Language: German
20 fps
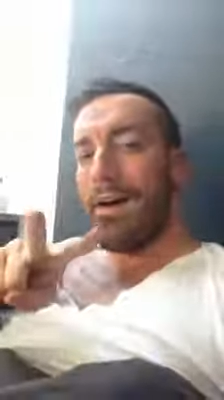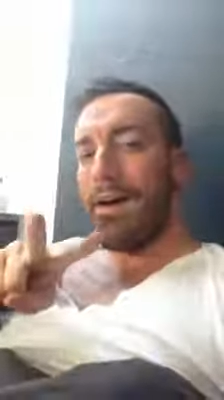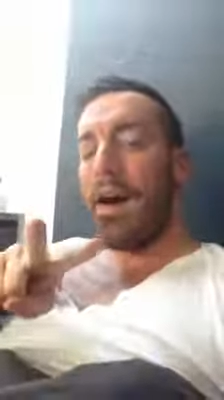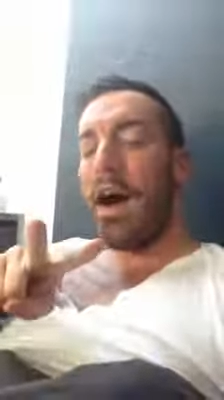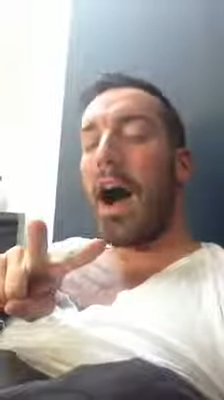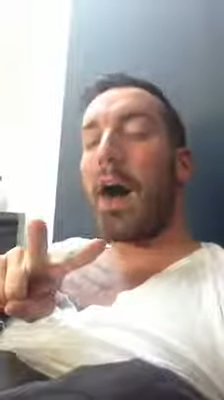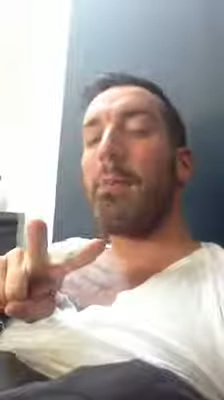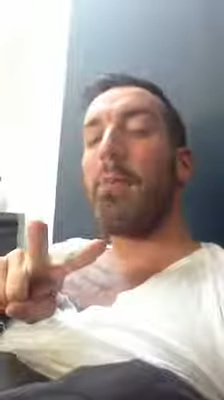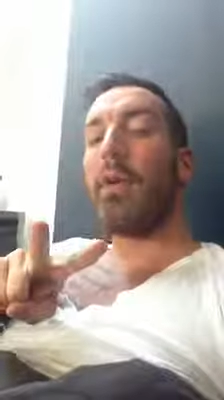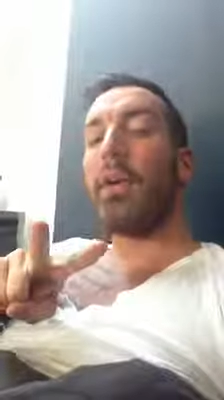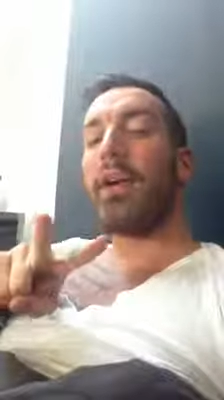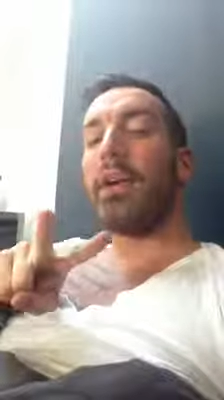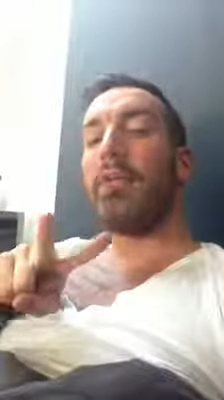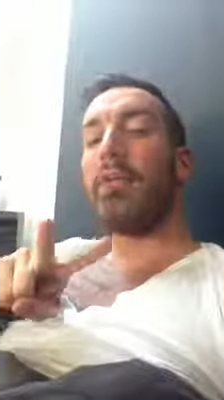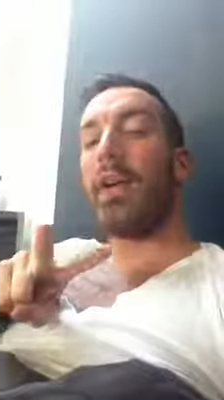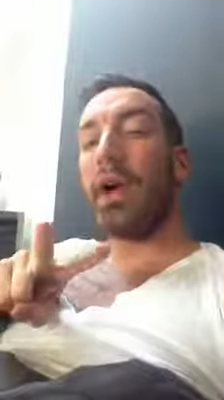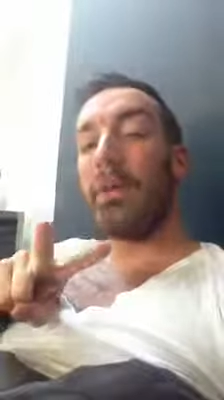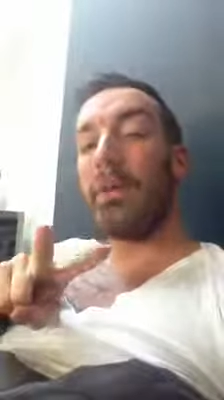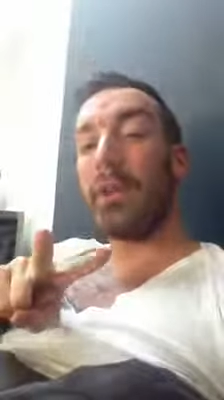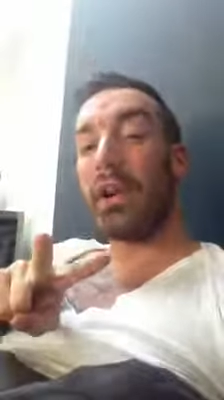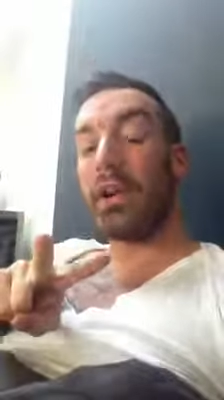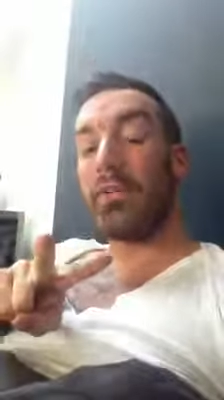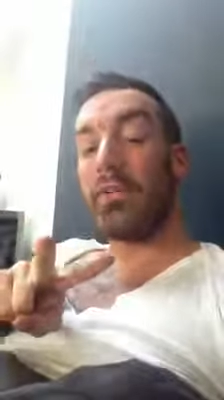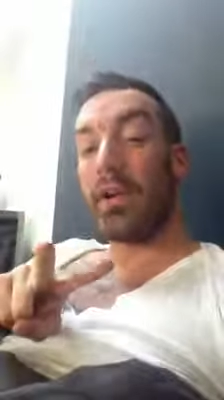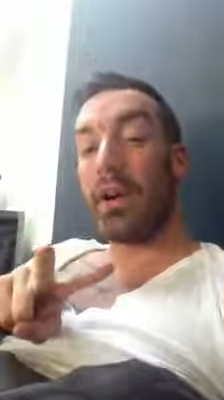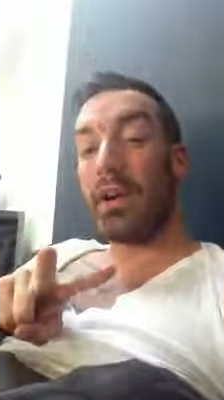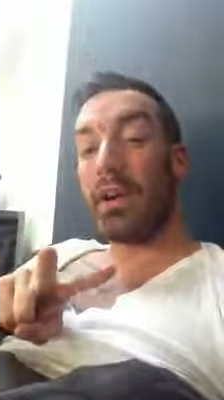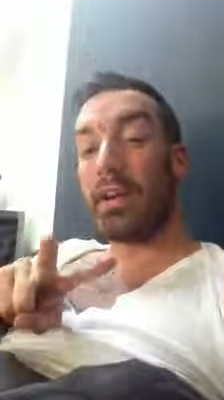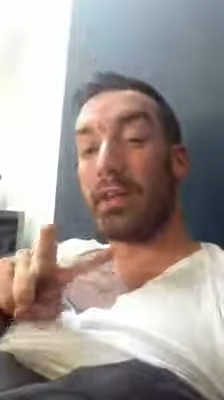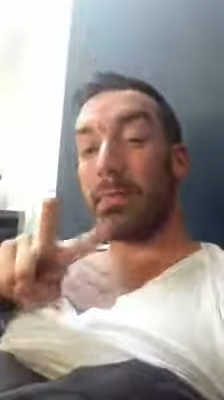Hamburg, ich freue mich auf
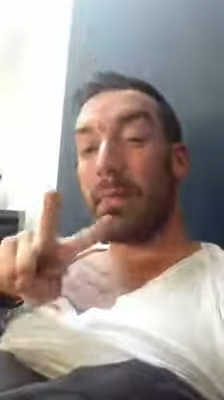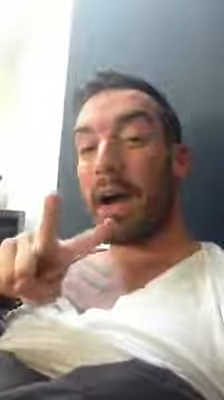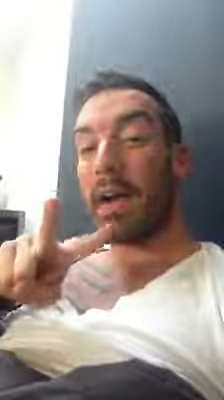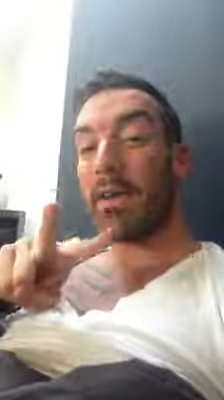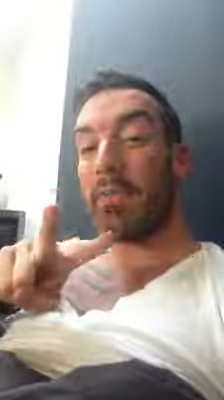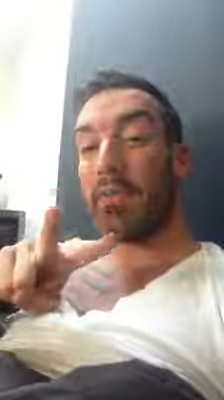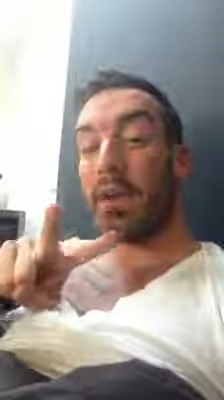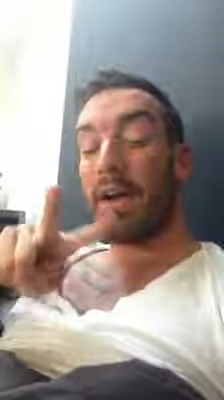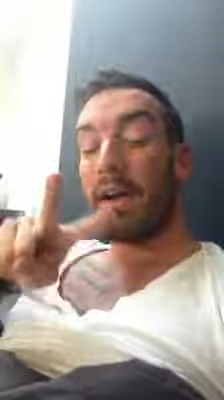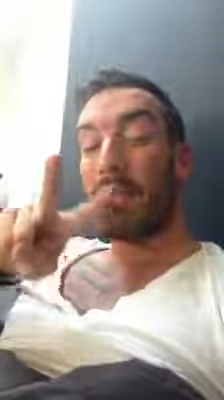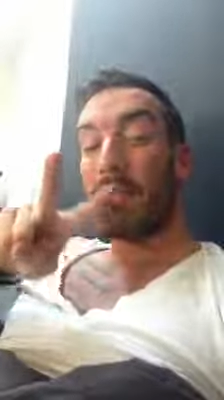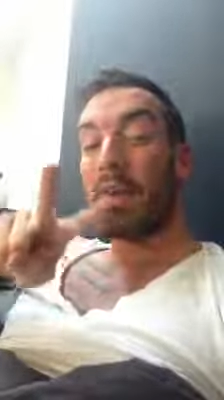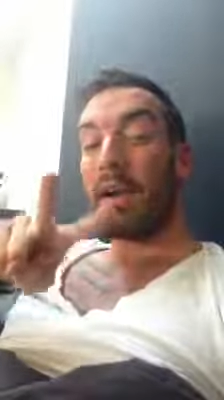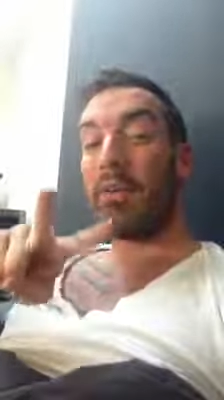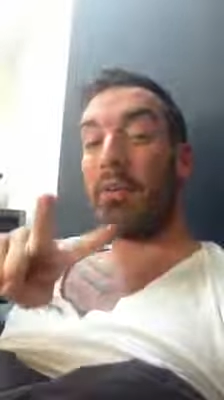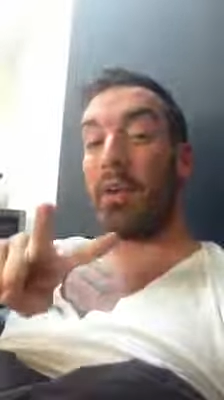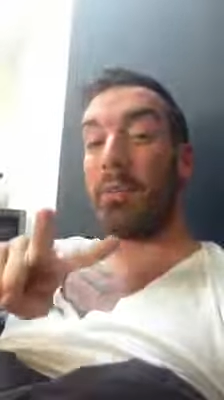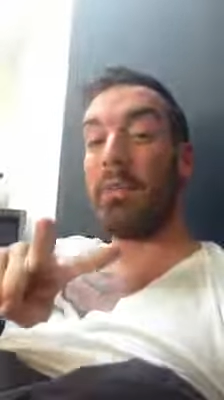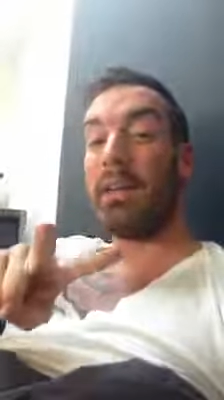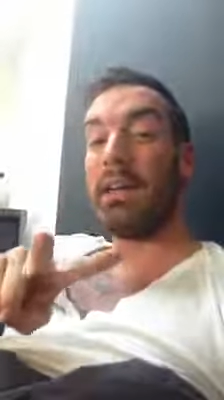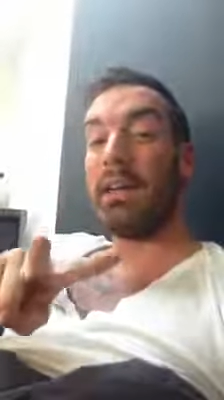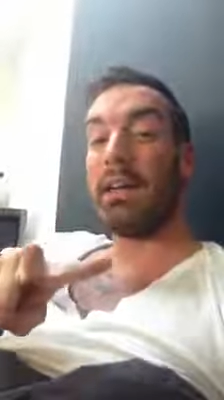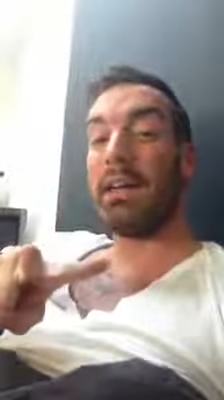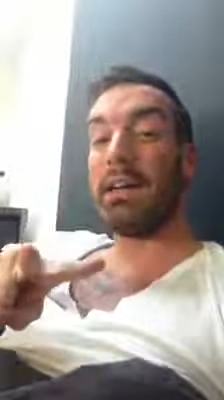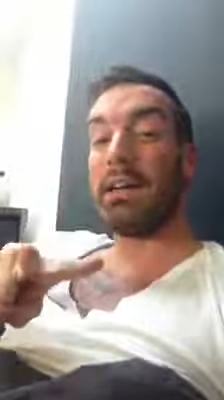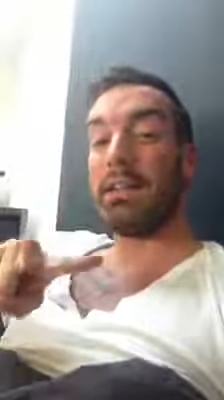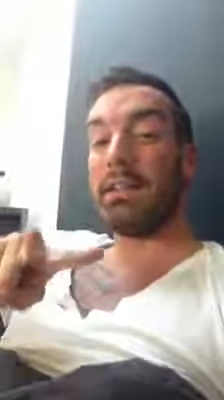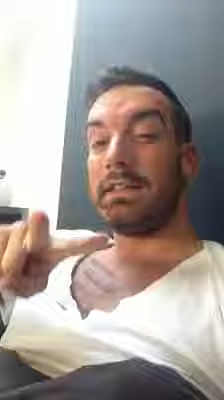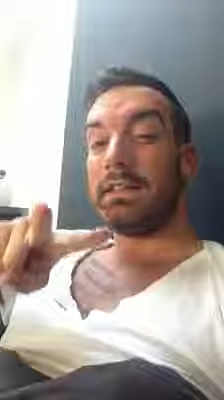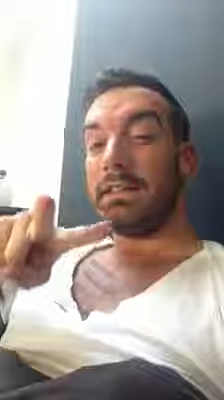euch, meine Freunde, meine
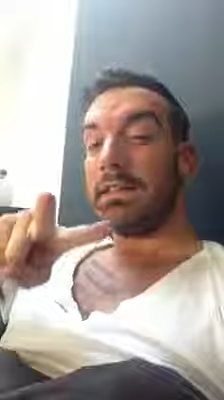Familie,